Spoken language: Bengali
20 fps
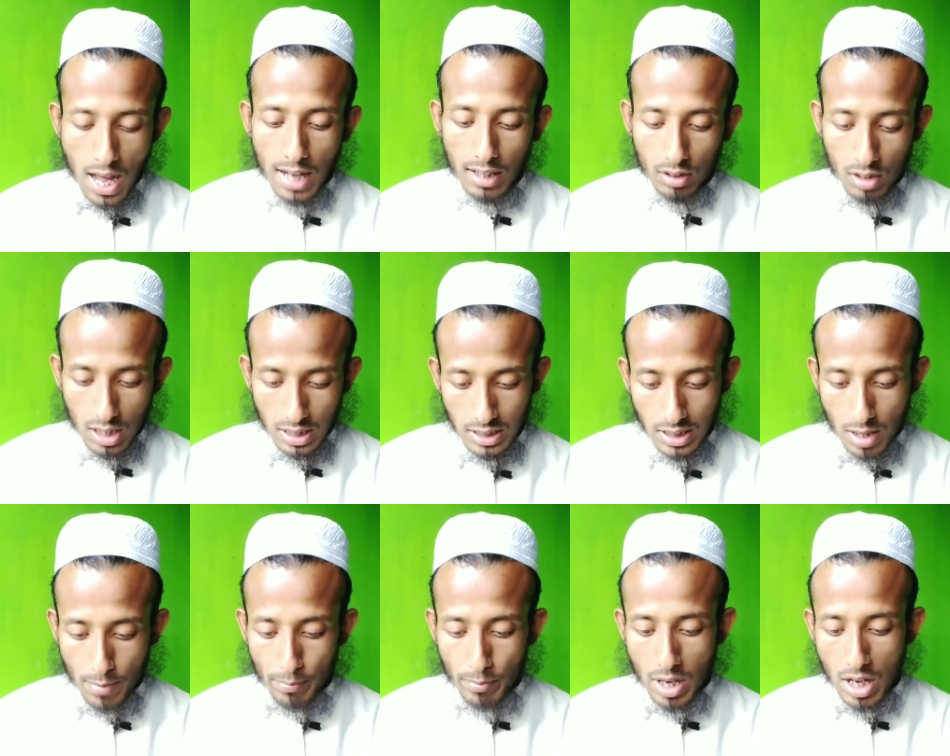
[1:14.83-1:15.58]
আর দশ
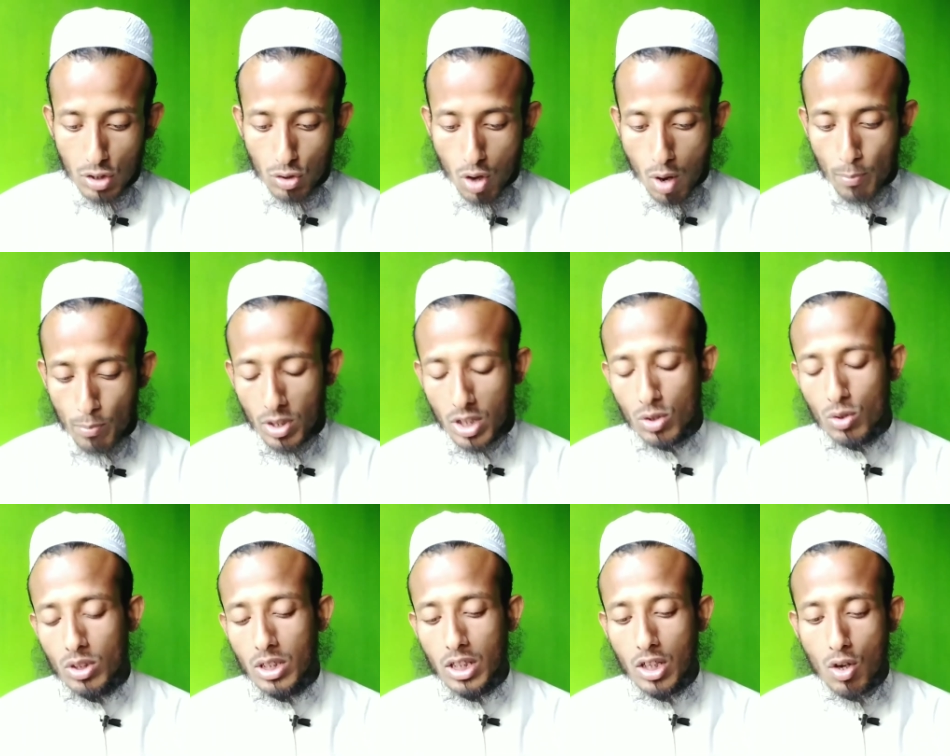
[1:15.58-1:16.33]
নাম্বার
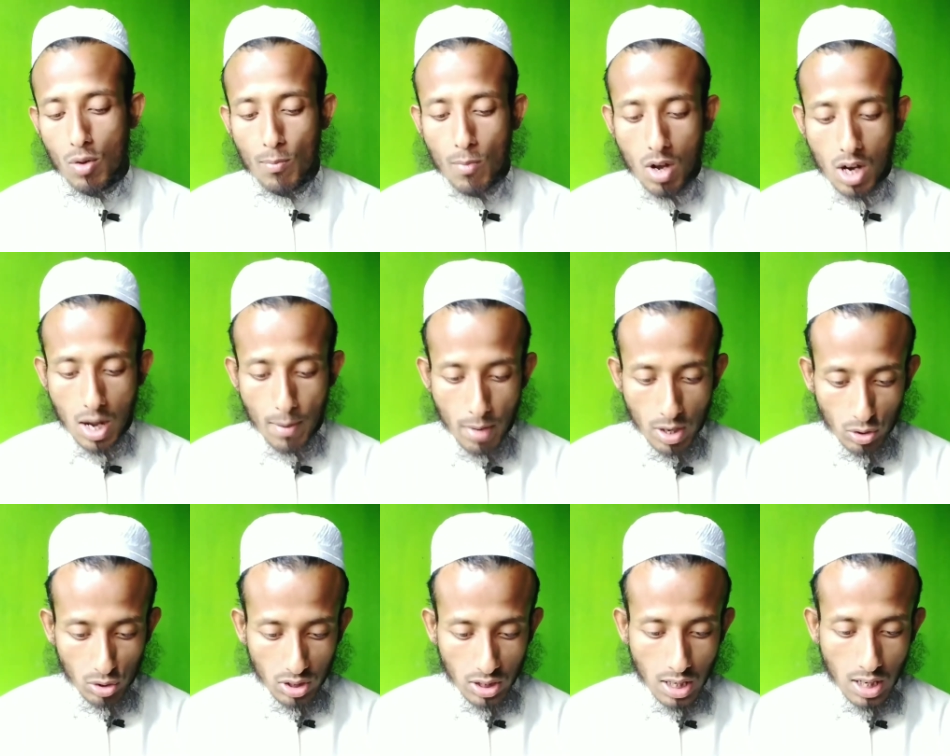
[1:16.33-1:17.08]
স্বপ্নে যদি কেউ মরা
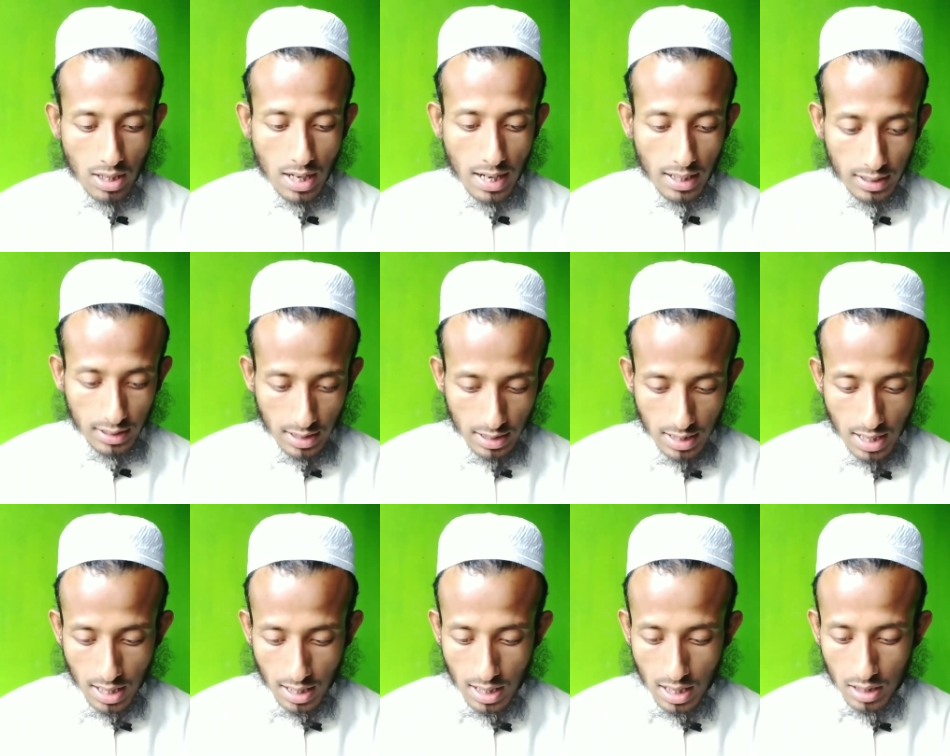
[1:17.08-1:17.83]
মানুষকে ডাকতে
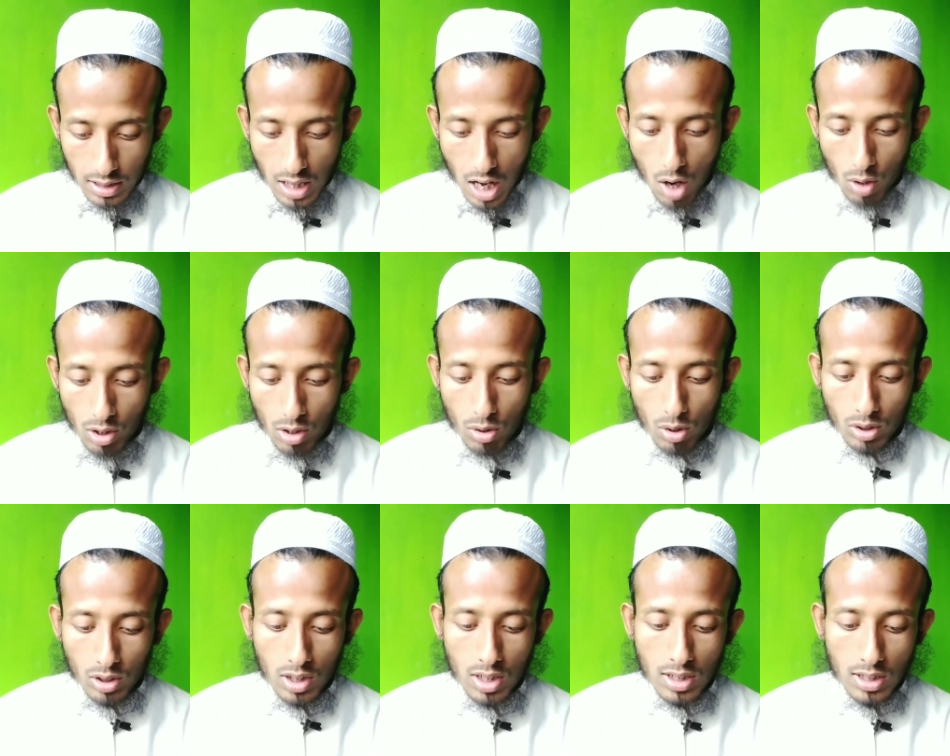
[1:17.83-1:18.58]
দেখে তাহলে
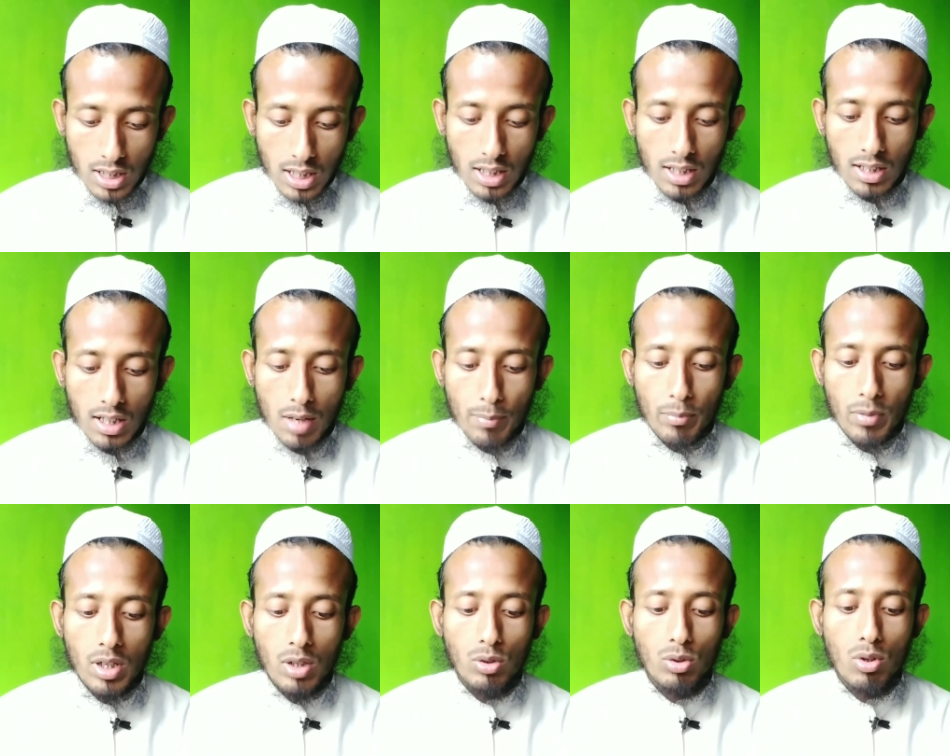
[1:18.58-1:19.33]
অতি শীঘ্রই
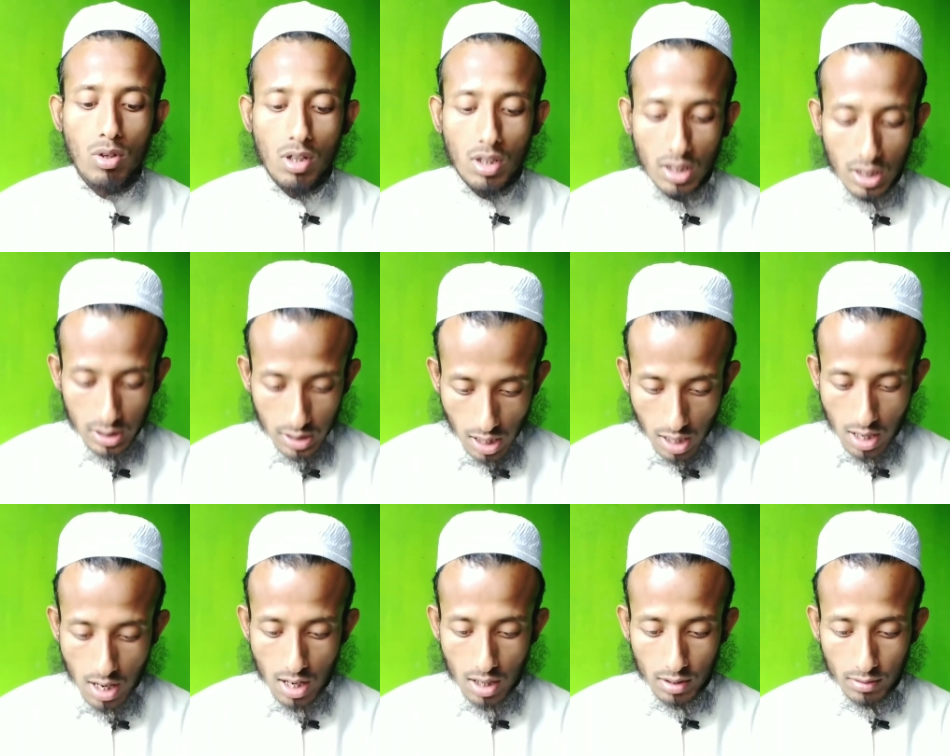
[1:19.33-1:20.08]
মৃত্যুর
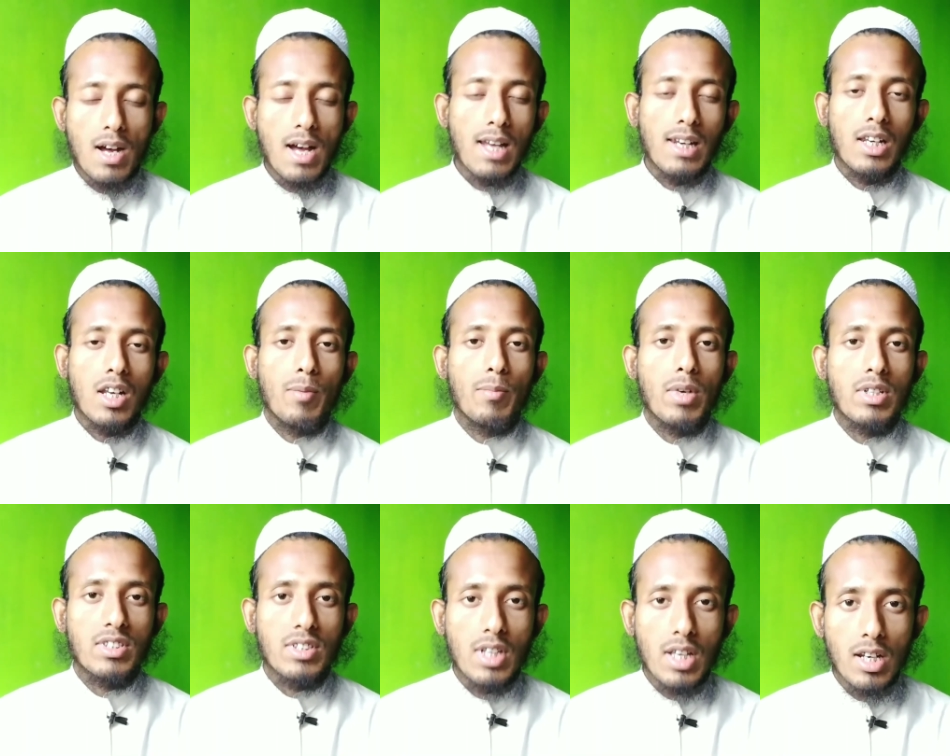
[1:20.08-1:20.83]
নিশানা
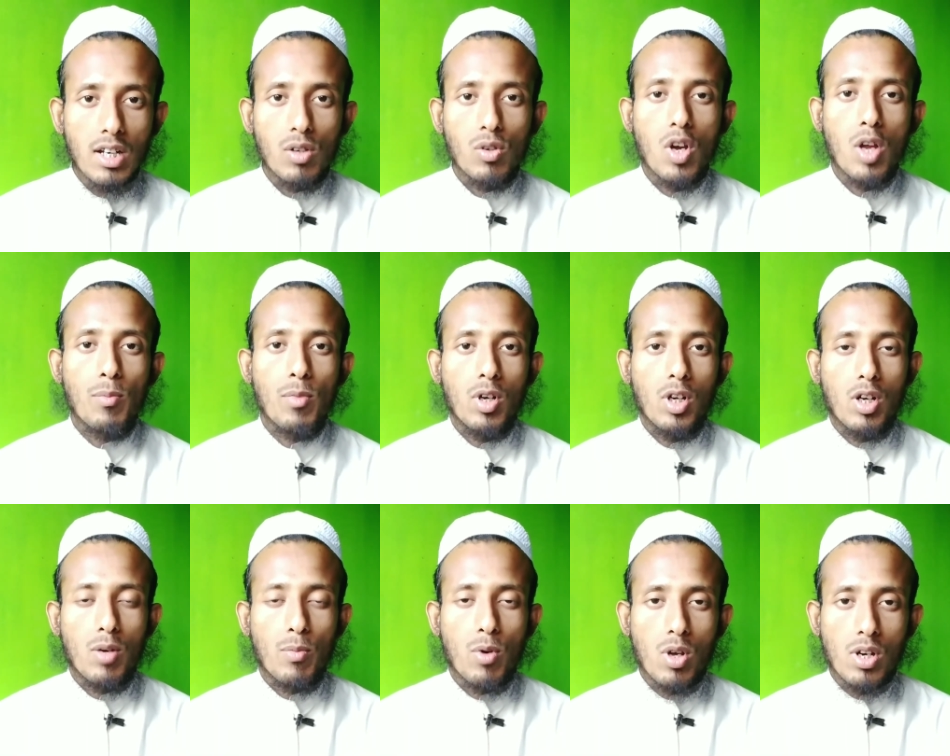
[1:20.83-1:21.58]
আল্লামা সিরিন
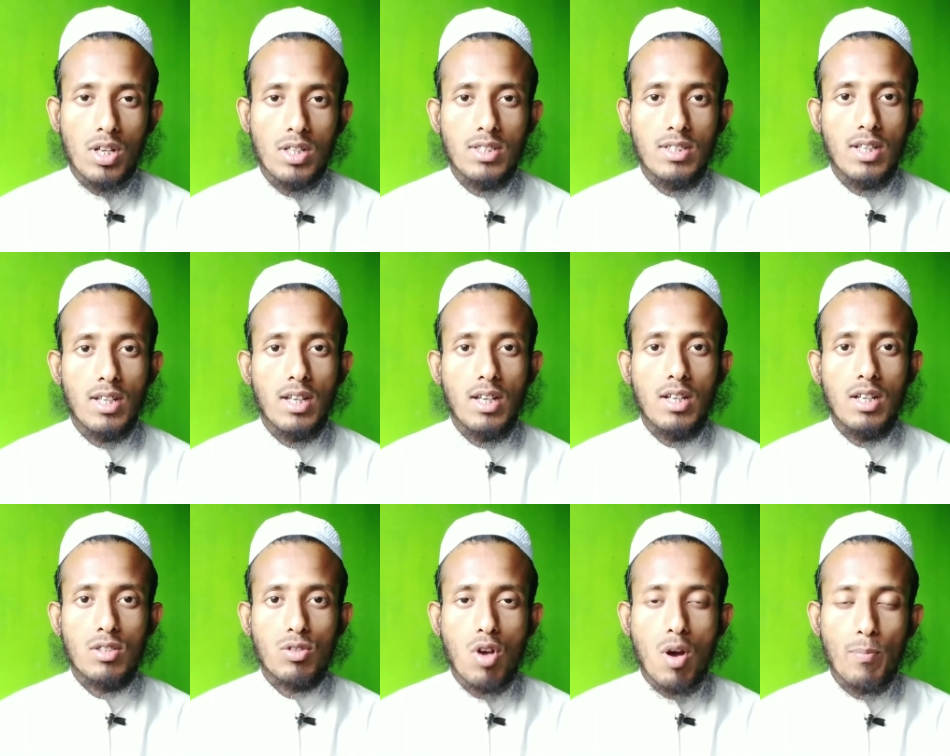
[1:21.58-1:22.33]
রহিমুল্লাহ বলে যে
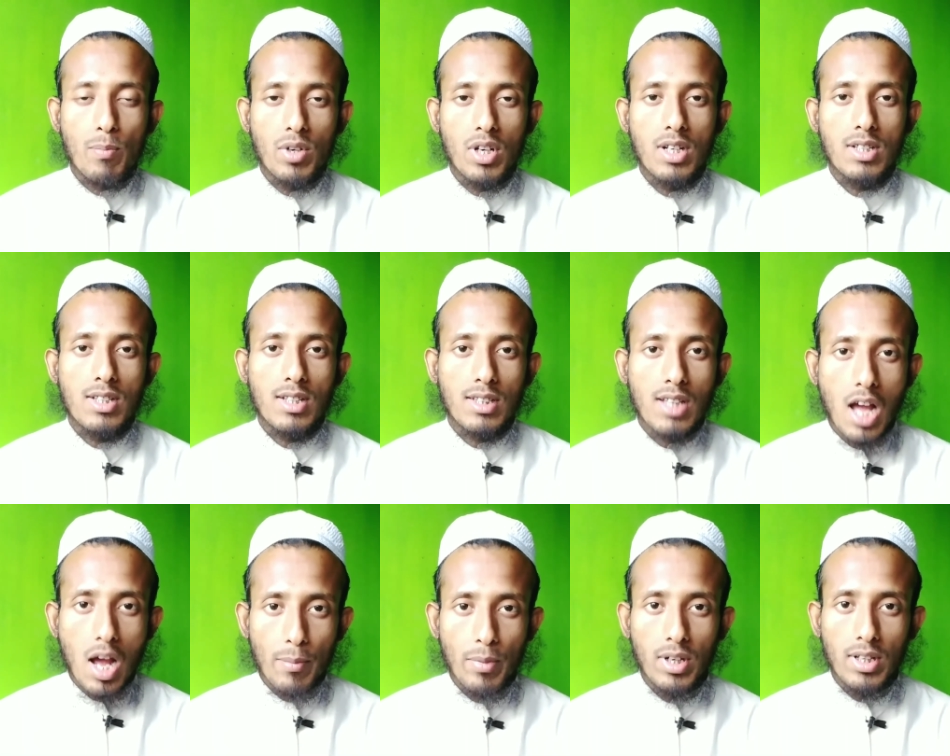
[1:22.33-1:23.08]
স্বপ্নের যে
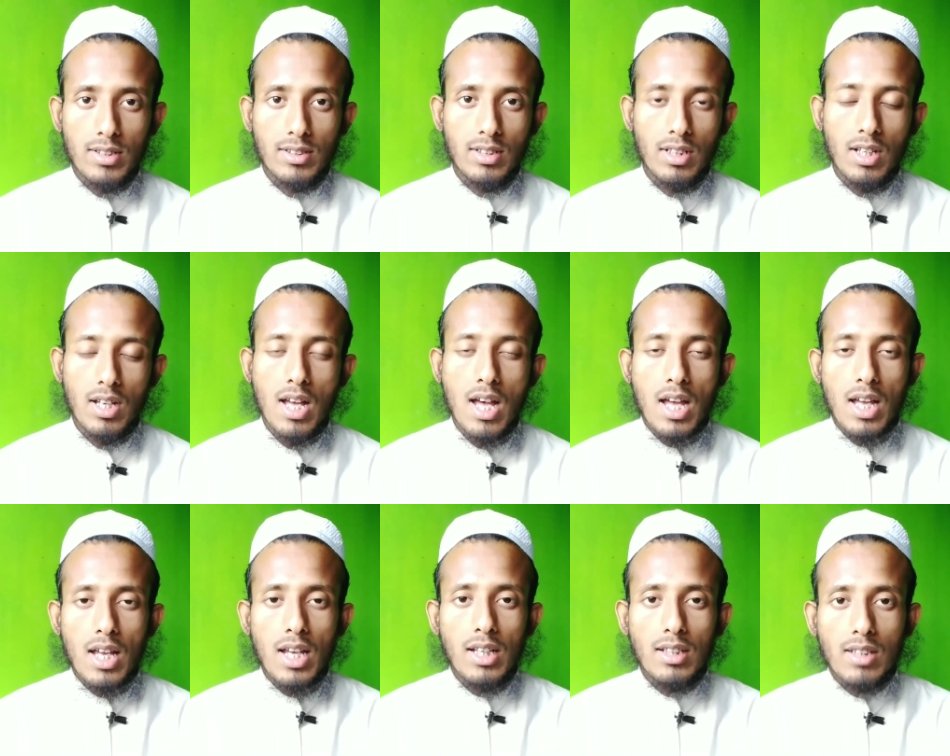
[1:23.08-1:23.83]
তাবির আছে
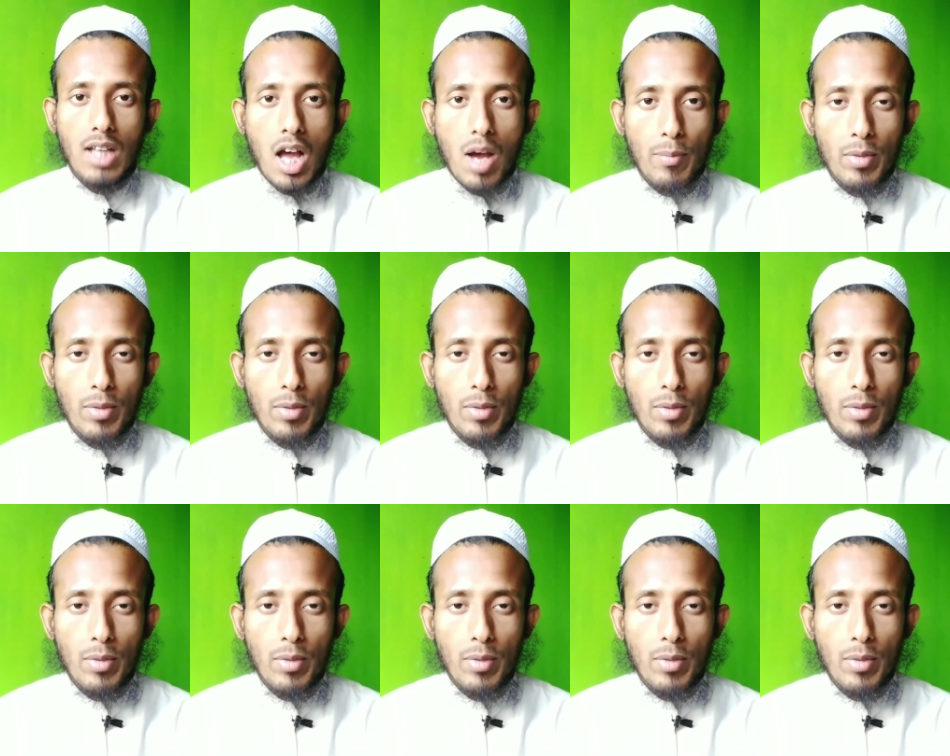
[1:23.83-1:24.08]
এই